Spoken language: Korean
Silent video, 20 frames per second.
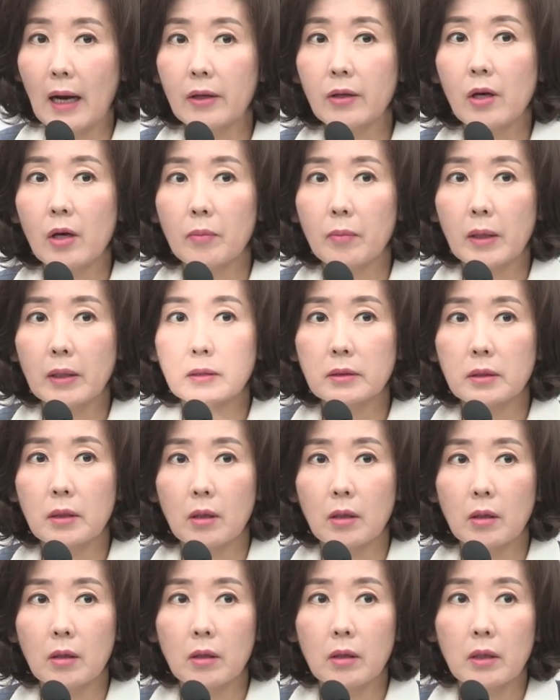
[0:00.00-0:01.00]

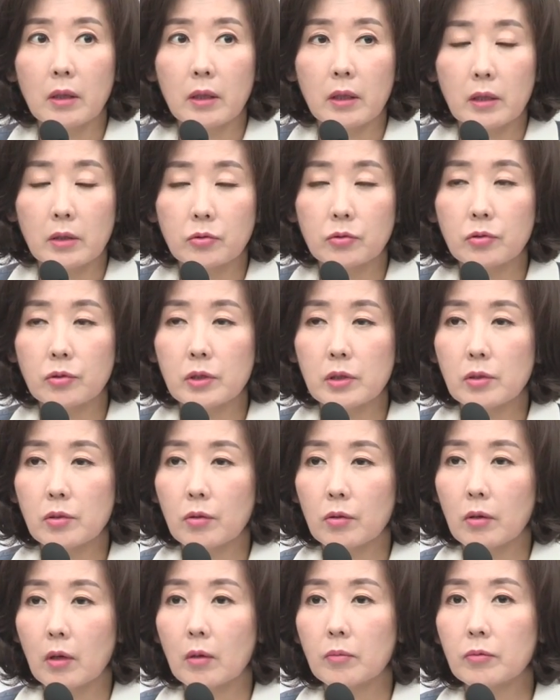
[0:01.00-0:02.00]
당협에서 이
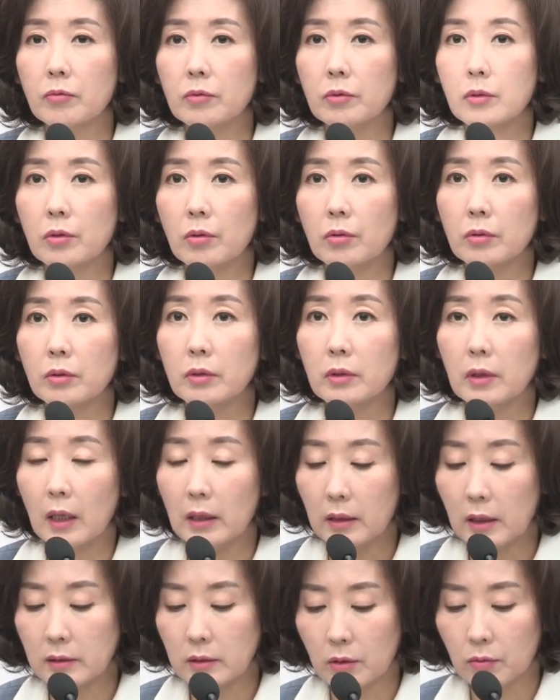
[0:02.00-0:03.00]
수신료 거부운동은
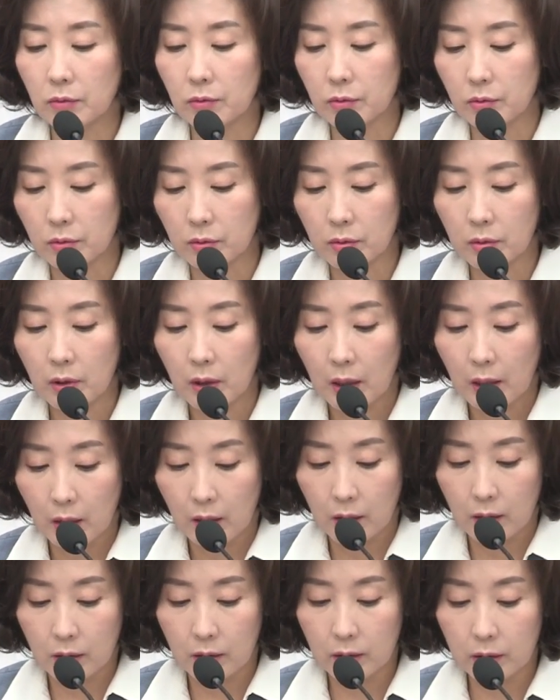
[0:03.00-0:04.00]
대대적으로
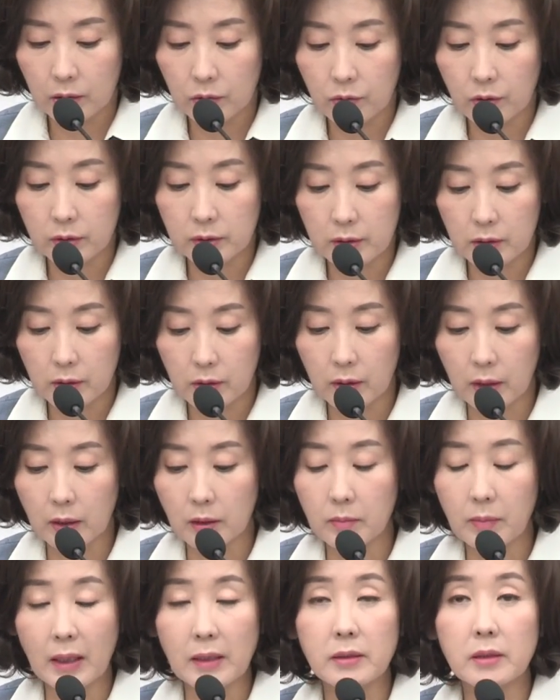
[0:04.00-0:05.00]
어, 이루어질
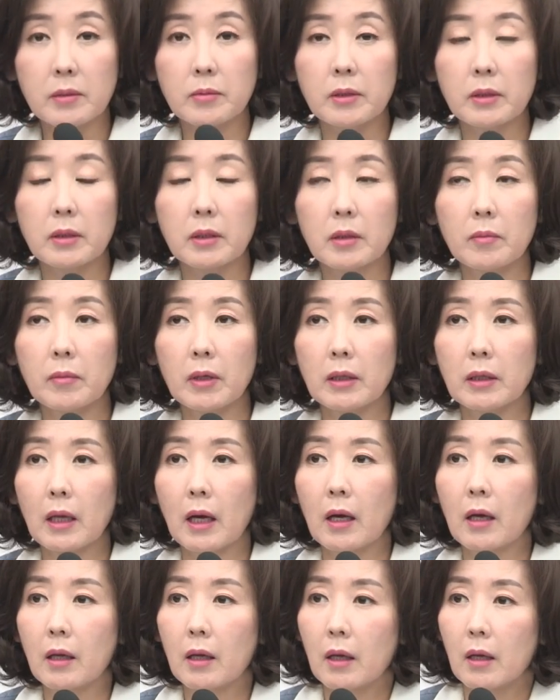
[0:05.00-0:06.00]
거라는 말씀을
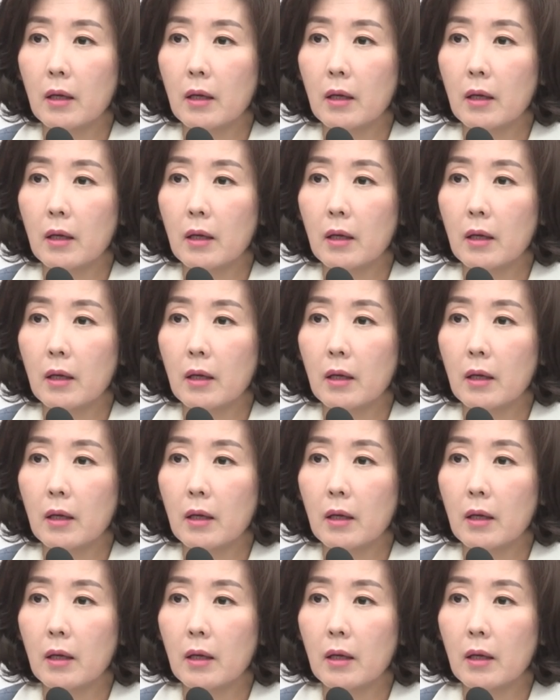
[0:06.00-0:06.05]
드립니다.